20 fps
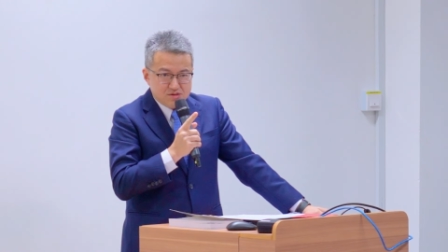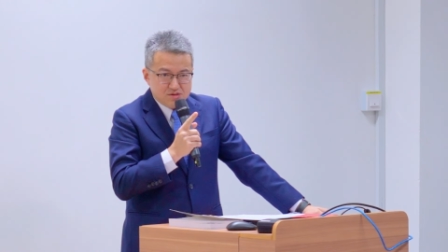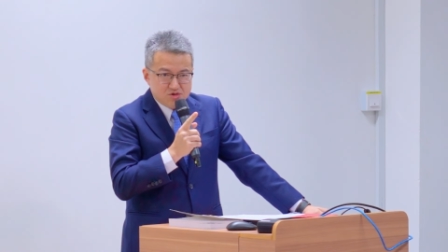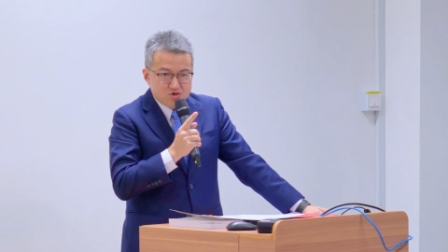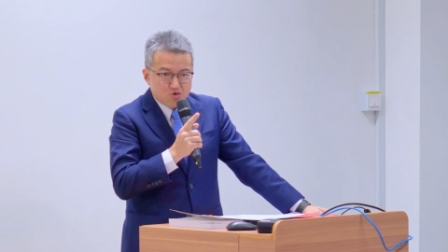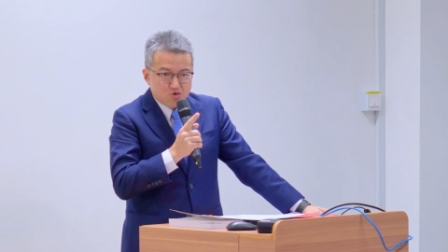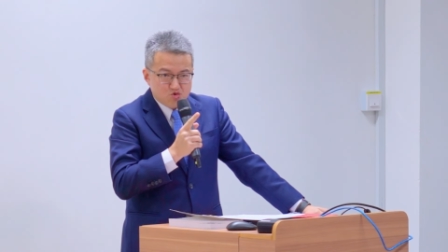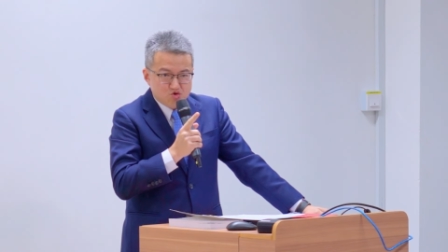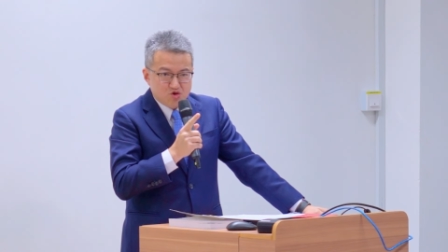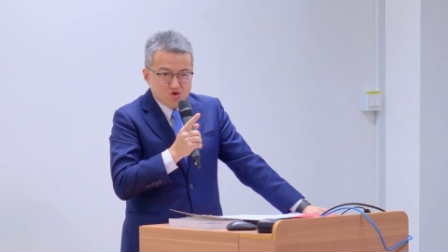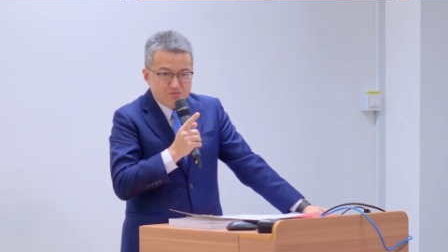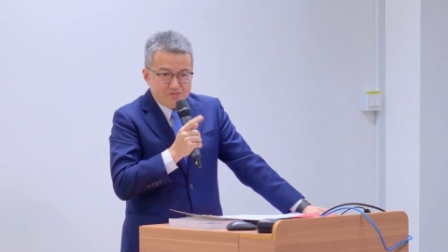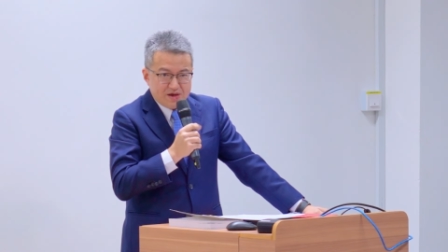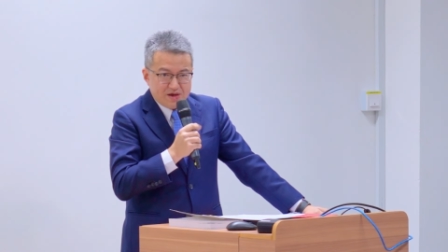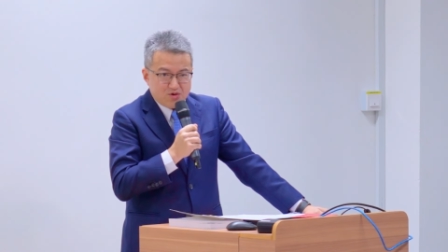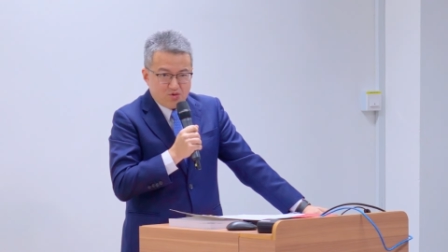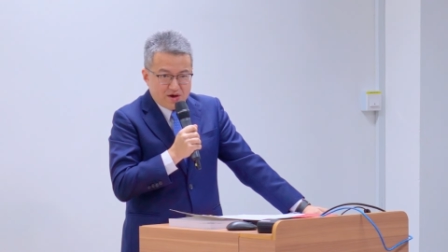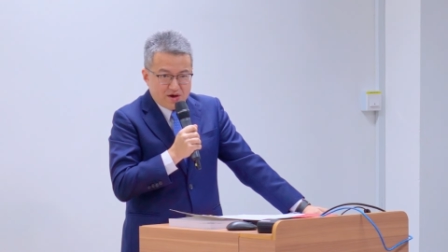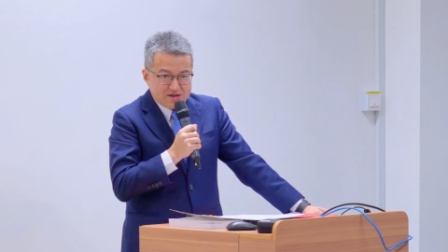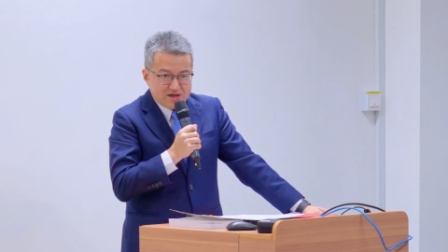九岁被
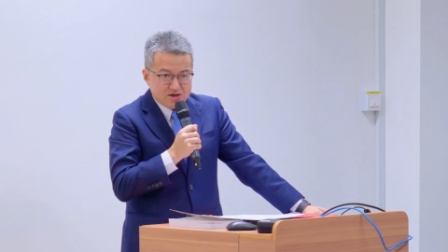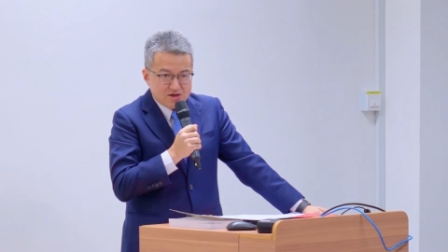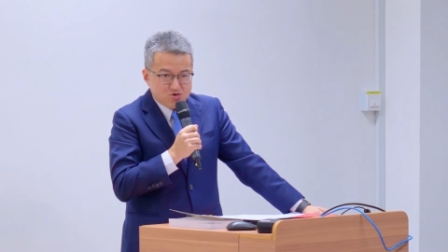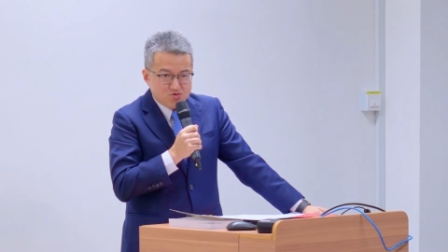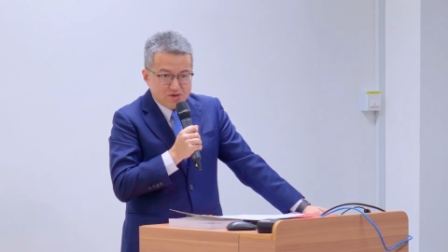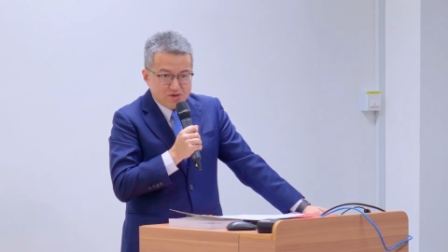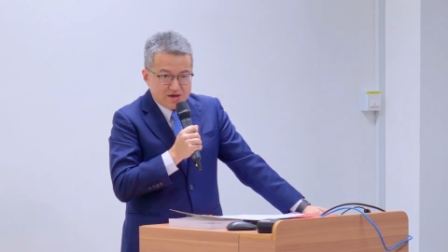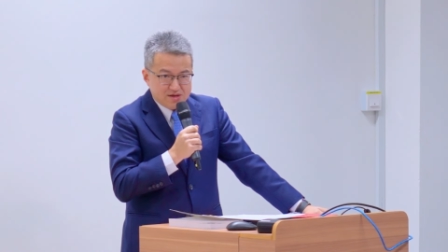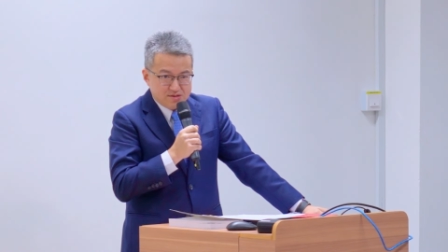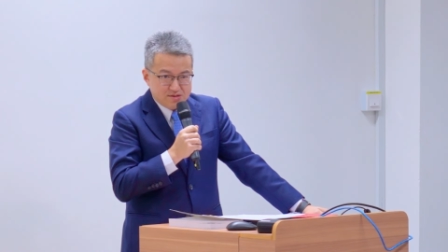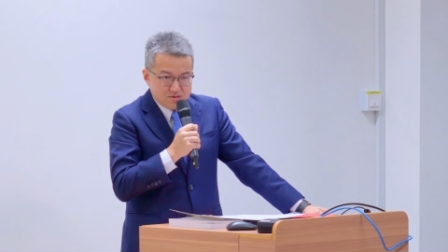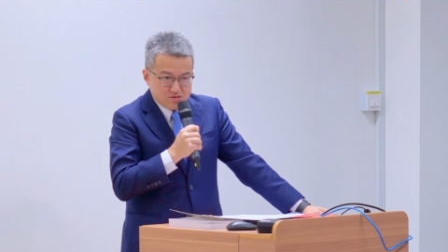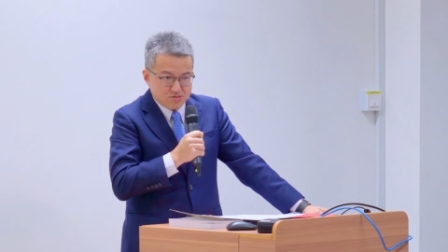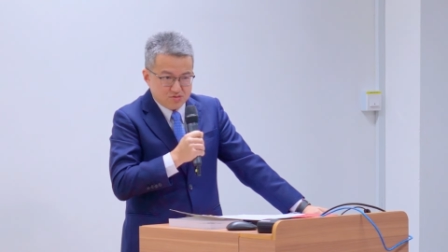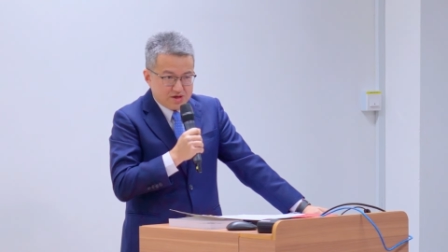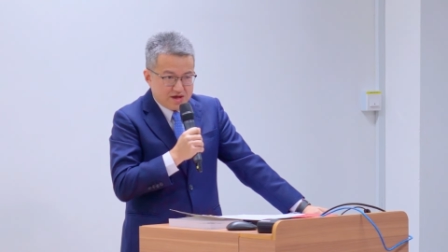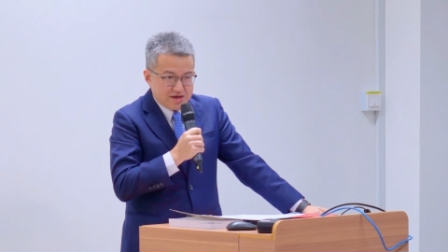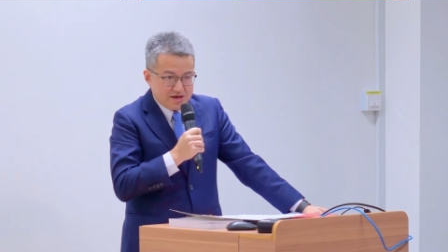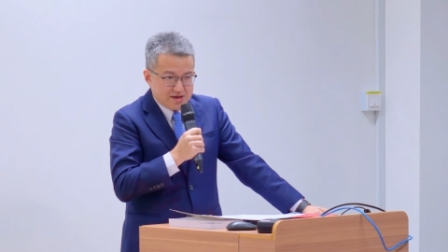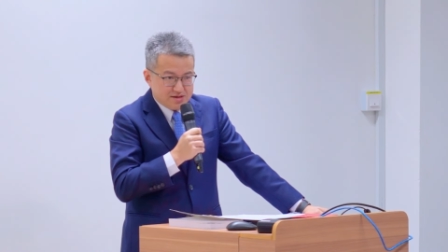拐带出来
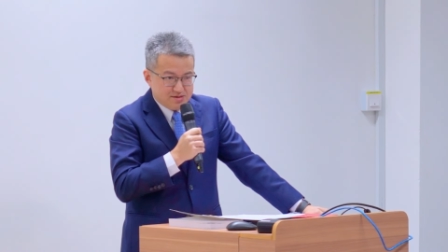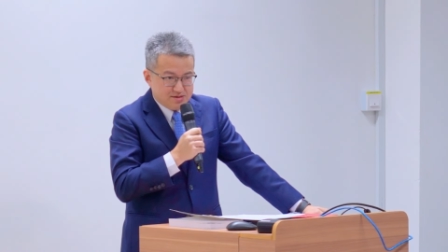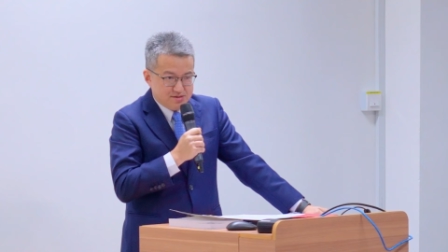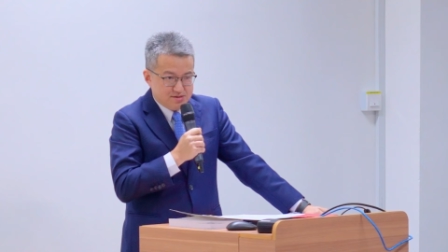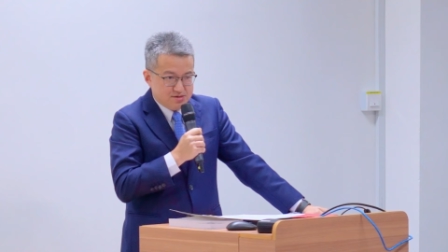东南亚。